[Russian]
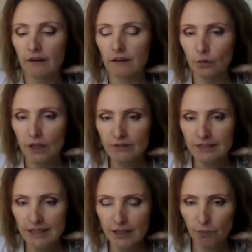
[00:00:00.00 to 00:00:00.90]
Э, у нас в
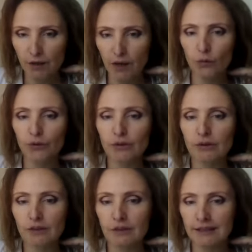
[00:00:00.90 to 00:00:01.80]
центре проходит
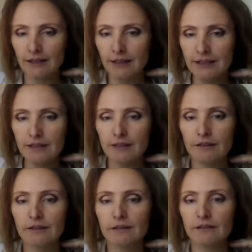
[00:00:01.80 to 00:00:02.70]
э,
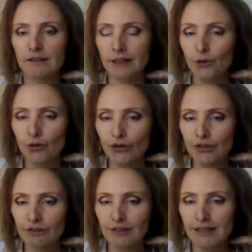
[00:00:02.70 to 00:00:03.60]
занятие, э, которое
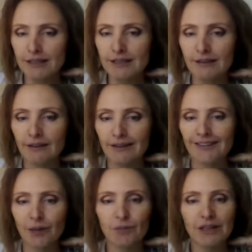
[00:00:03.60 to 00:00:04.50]
называется
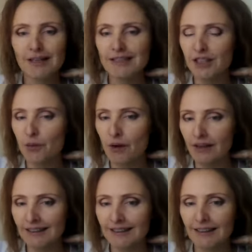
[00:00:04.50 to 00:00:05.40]
там, телесные
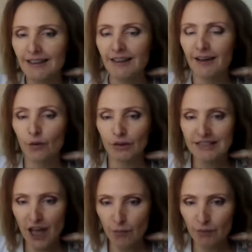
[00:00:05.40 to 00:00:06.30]
практики, но на
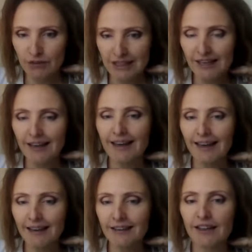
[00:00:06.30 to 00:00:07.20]
самом деле
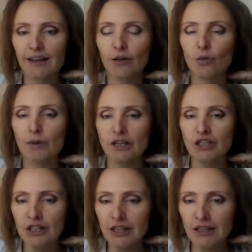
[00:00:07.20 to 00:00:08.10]
это
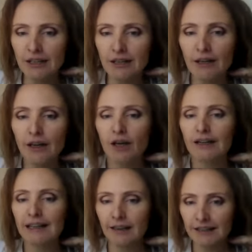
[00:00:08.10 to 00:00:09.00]
упражнение
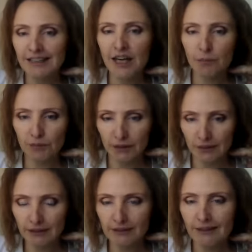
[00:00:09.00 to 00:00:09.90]

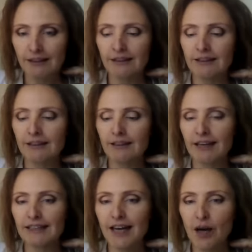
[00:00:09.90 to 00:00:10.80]
тонатотерапия. Это
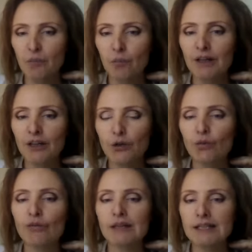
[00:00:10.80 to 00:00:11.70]
когда мы
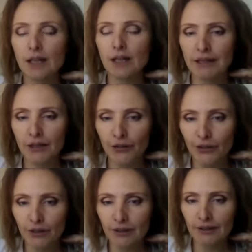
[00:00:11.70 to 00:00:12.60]
идем в
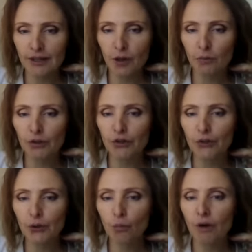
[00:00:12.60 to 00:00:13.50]
расслабление, когда мы
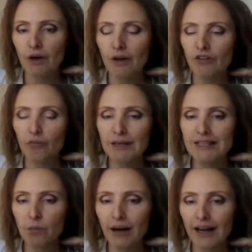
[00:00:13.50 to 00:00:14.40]
идем в
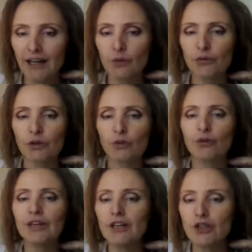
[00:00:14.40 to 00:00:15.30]
максимальную, в такую
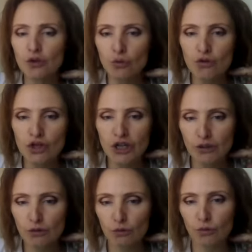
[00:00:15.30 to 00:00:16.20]
инскую,
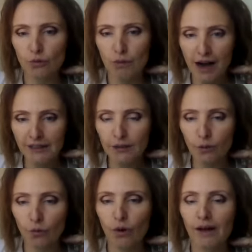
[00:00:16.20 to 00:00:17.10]
женскую
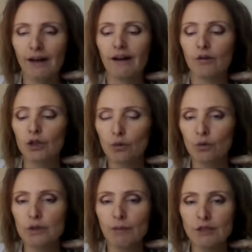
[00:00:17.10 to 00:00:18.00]
практику, вот
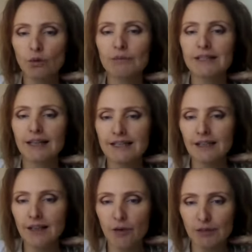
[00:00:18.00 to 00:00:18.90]
эту способность
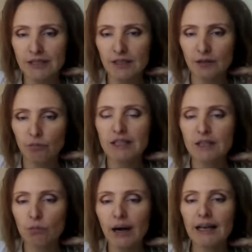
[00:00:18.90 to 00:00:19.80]
расслабиться,
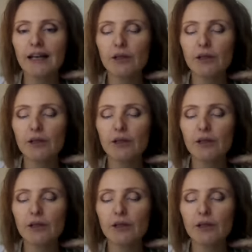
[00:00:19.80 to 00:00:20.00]
максимально